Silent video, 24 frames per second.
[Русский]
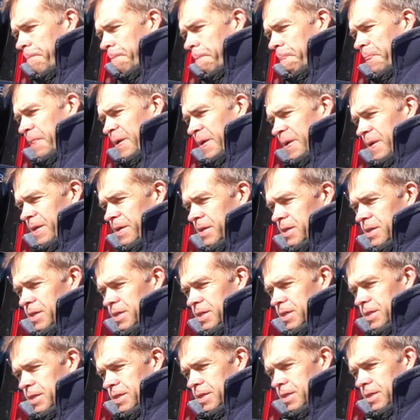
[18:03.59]

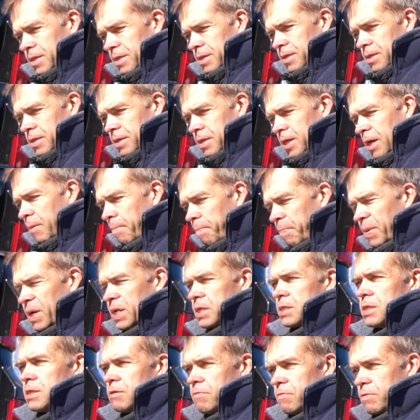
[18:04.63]
э,
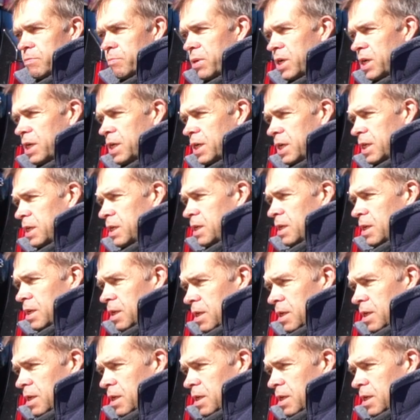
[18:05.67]
компактного бака,